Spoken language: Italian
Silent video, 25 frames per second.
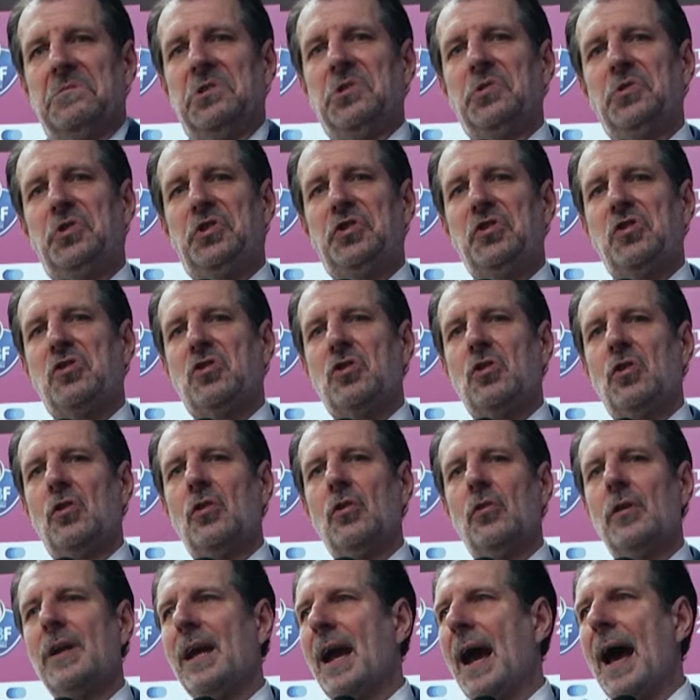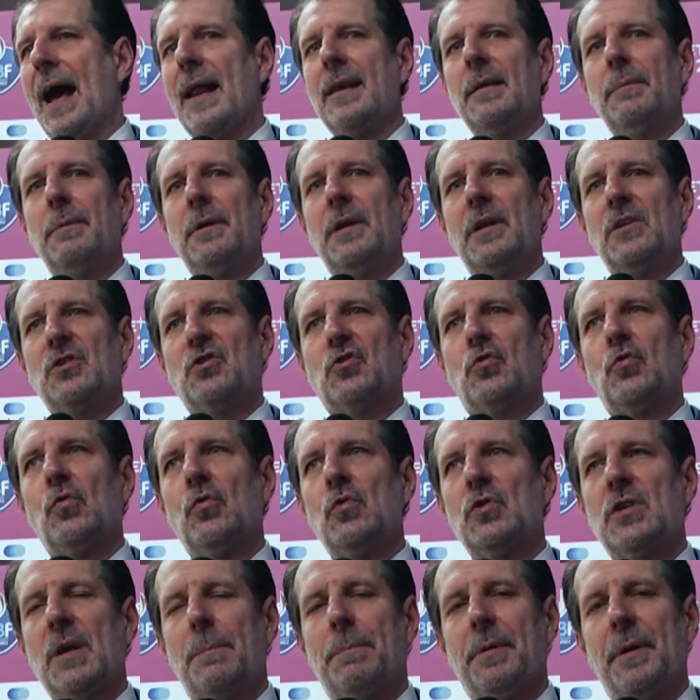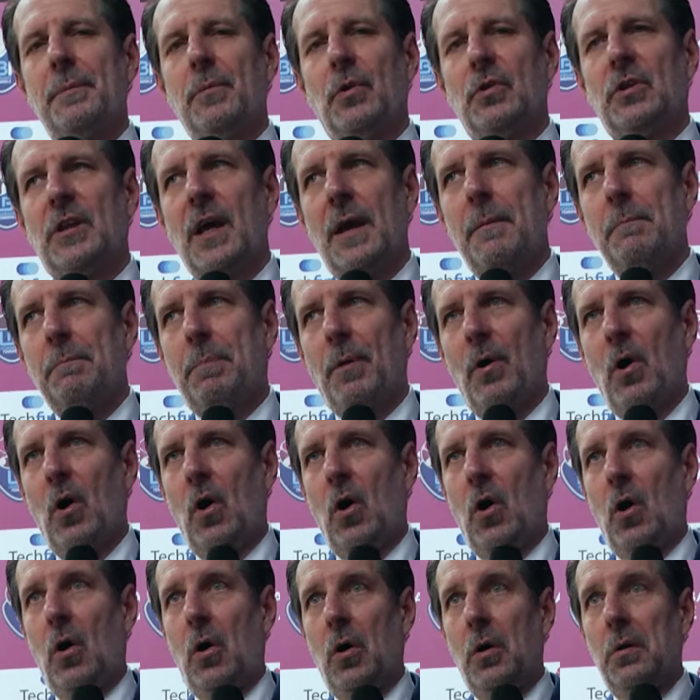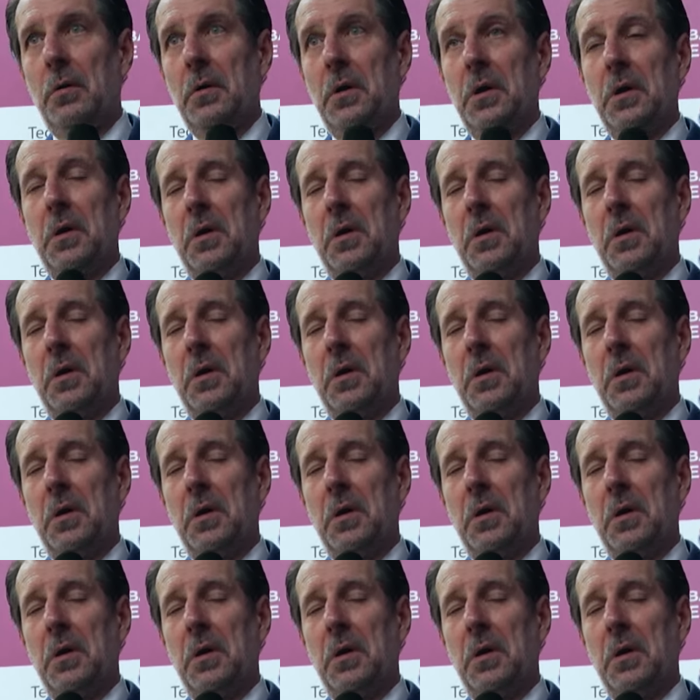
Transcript: non ci sono né alibi né scuse, primo tempo